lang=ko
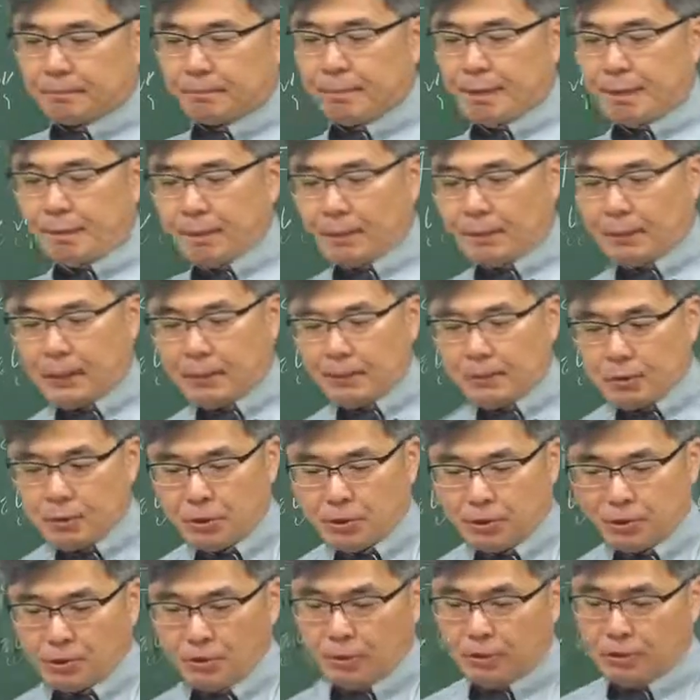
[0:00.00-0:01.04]
몇 번의
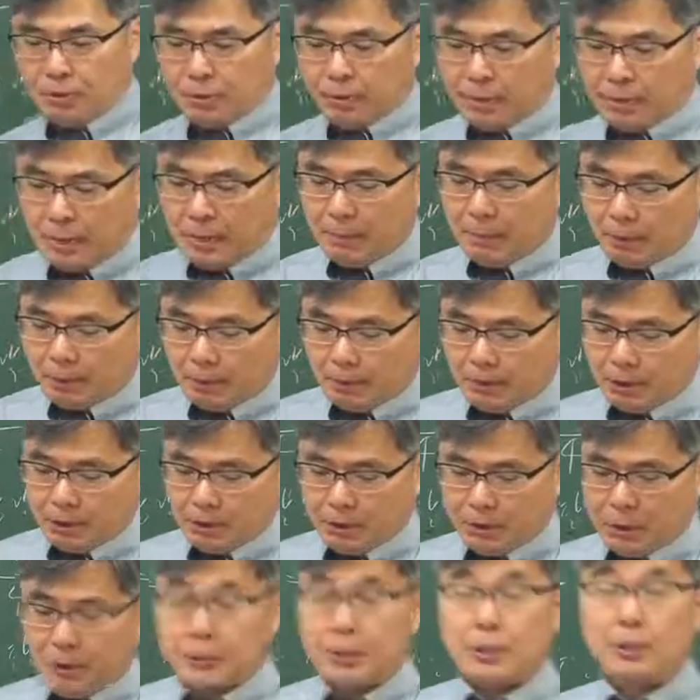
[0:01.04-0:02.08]
답이죠? 1번이죠.
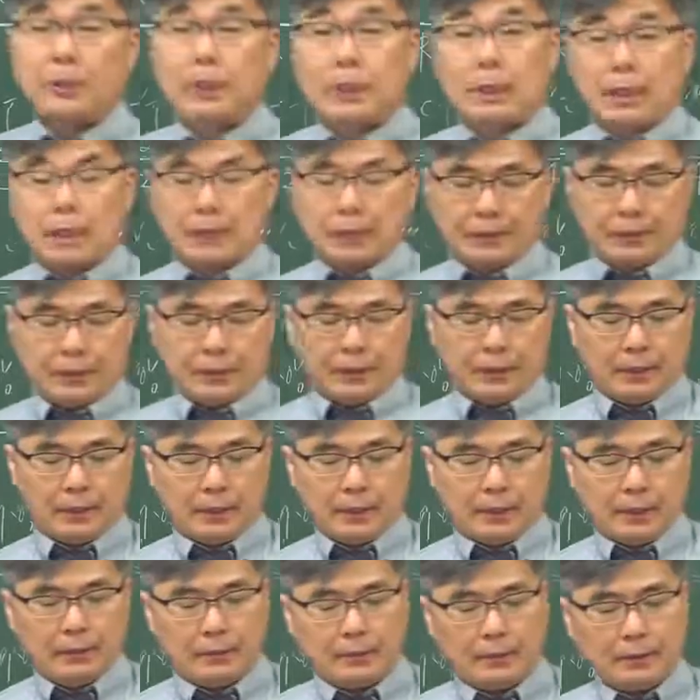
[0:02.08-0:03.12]
CT를
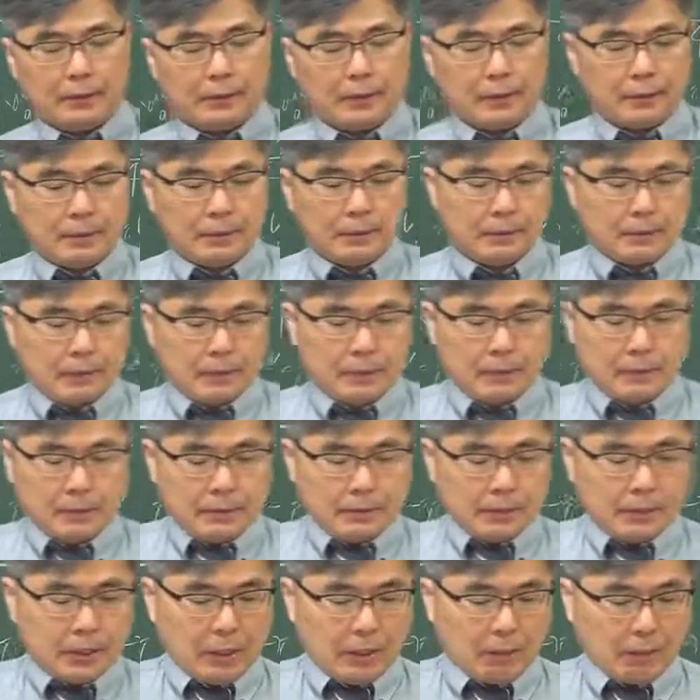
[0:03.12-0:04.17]
단락한다.
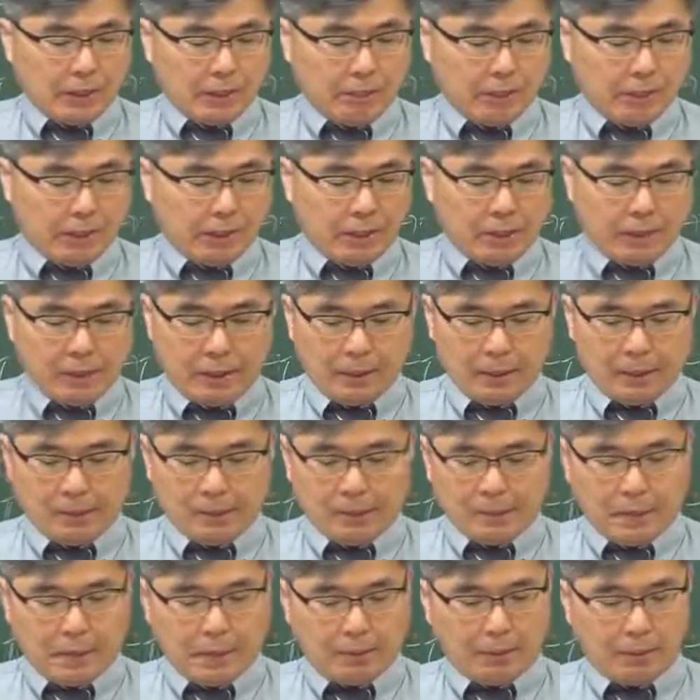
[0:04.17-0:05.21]
자, 그 다음에
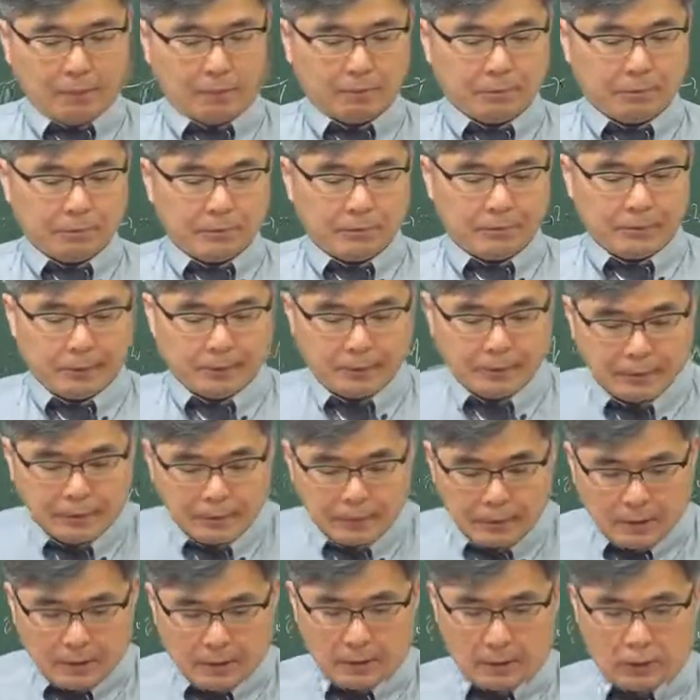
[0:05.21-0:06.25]
4번입니다.
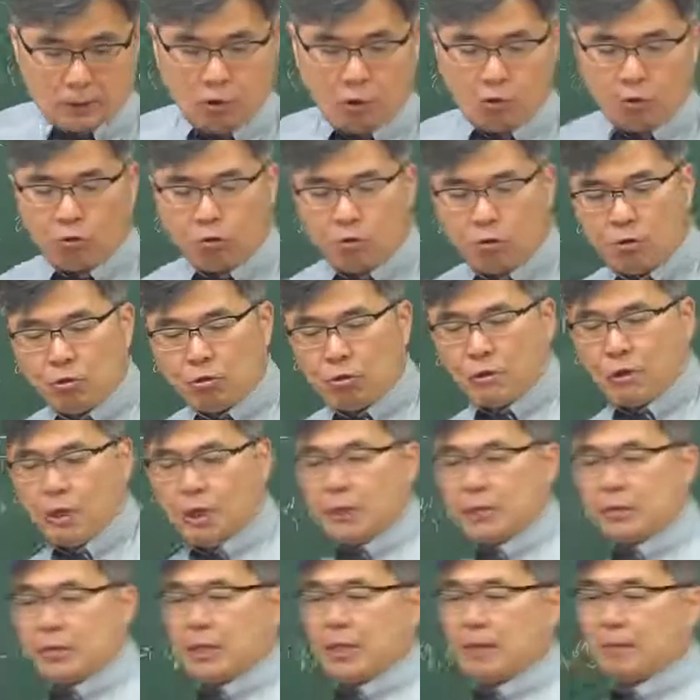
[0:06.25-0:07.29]
영리를
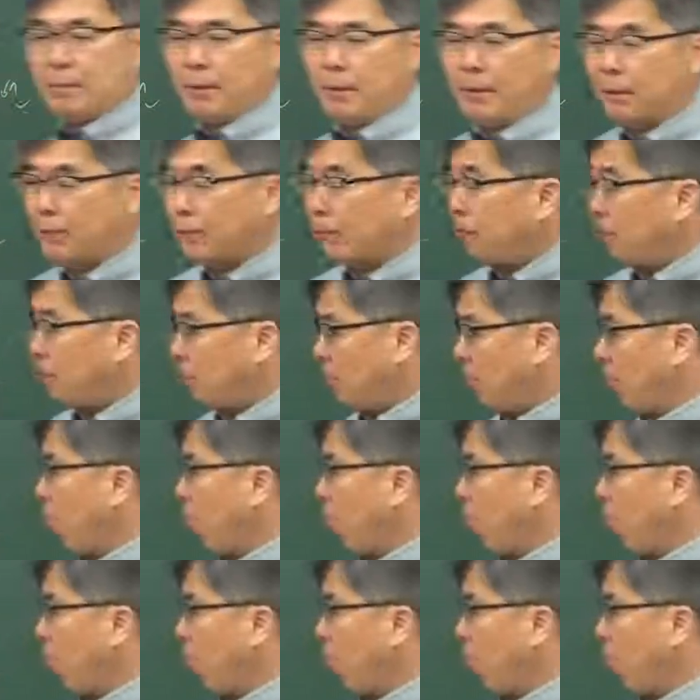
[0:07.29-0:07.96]
개선하면 여기